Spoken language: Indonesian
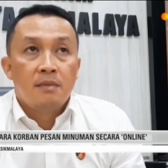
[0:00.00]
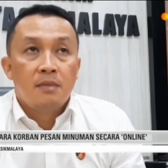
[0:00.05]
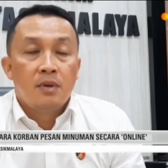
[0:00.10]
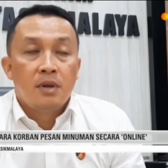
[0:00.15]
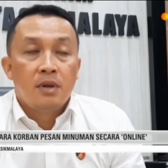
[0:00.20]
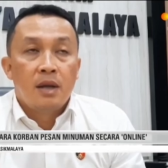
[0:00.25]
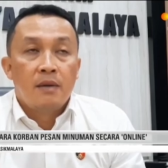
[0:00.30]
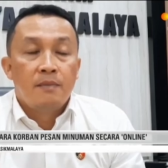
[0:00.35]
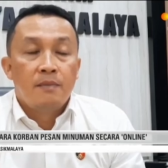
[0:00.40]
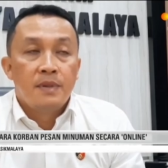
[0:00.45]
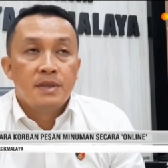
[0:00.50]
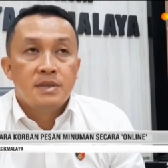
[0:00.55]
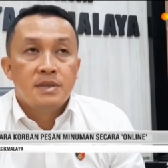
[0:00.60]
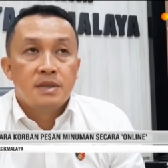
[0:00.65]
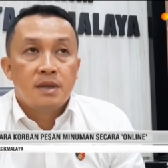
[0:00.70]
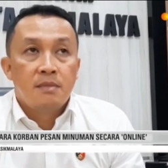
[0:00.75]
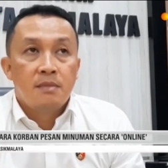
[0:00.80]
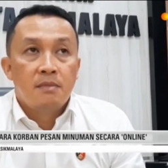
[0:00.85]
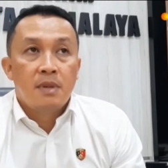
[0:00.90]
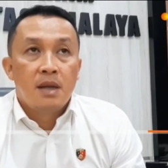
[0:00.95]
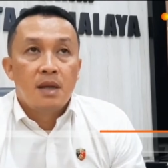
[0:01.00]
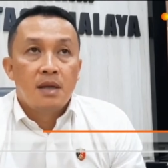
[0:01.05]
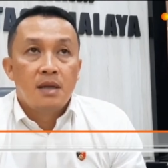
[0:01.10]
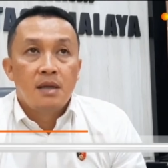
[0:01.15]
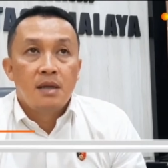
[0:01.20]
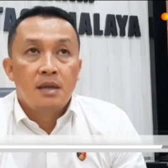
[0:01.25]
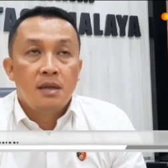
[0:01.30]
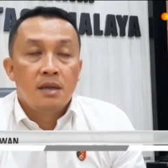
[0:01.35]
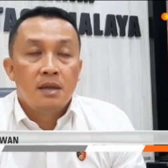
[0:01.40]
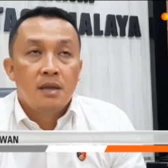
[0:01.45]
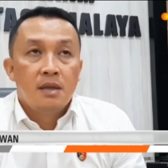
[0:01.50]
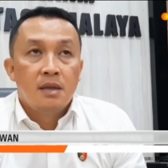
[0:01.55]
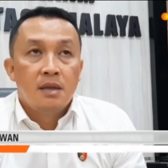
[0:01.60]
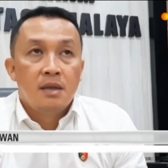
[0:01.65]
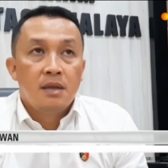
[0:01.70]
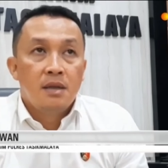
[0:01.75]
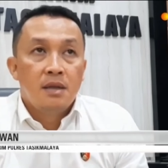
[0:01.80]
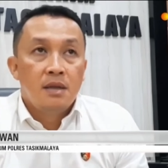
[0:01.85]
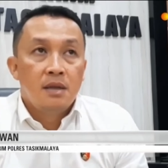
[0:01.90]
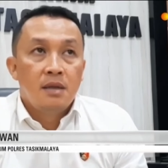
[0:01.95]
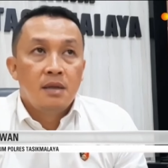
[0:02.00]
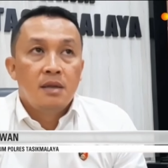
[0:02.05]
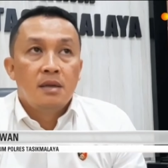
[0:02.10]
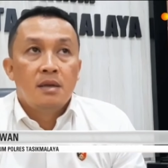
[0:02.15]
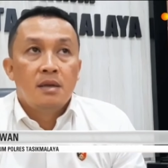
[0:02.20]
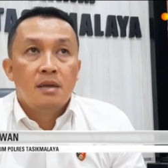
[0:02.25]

tim Unapis kembali eh,